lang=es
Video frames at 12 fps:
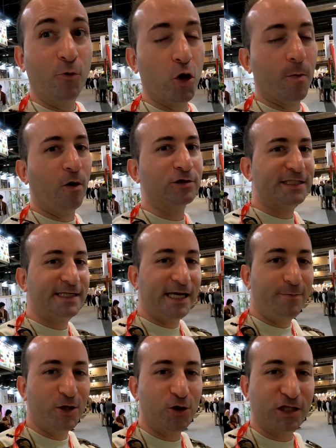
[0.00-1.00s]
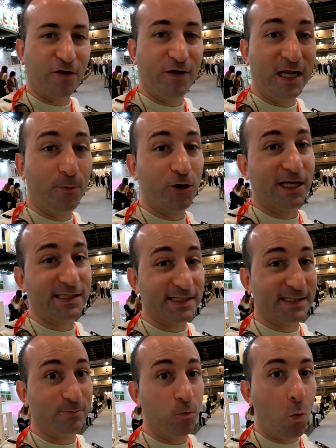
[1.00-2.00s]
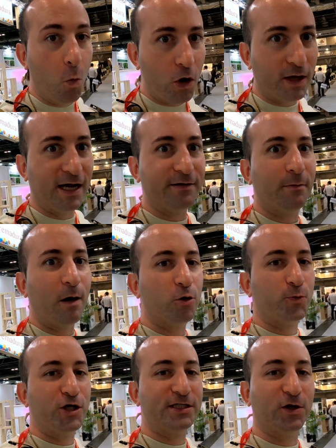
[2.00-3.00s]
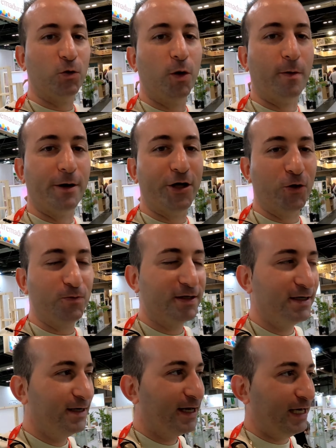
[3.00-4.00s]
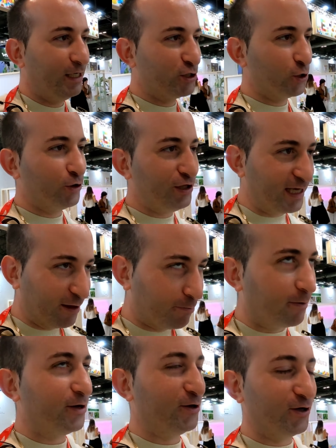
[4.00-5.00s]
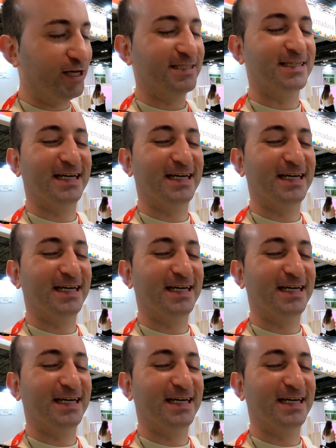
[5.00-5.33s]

bueno, vamos a seguir viendo esta feria porque este es muy grande. Vamos por el segundo pabellón y son 10 pabellones.